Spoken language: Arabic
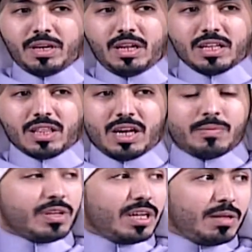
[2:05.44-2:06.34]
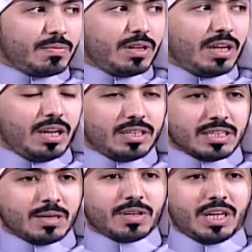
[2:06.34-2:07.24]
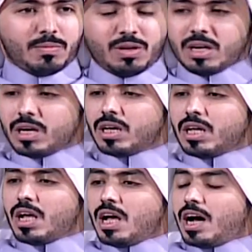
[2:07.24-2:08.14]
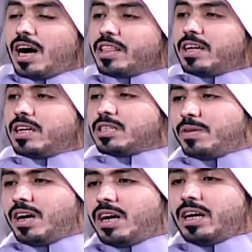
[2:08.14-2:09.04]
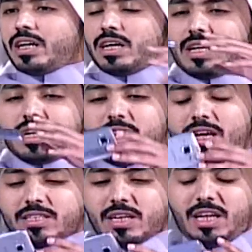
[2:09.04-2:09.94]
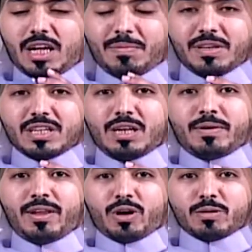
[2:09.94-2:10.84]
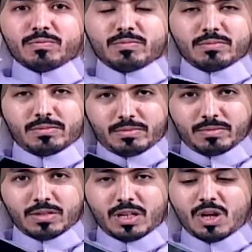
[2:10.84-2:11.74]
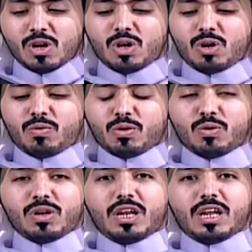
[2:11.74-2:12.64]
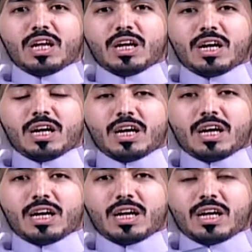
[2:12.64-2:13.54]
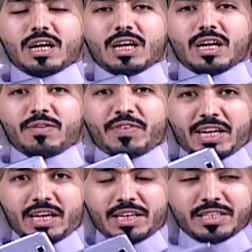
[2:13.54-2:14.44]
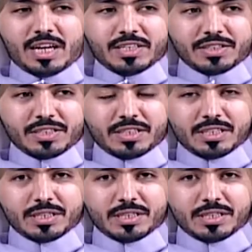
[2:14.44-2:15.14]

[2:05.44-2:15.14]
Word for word: مني اعتذر لعبد الكريم جهاز عبد الكريم هذا يا جماعه ناصر الحربي يسلم عليكم ويقول آه فكينا الجهاز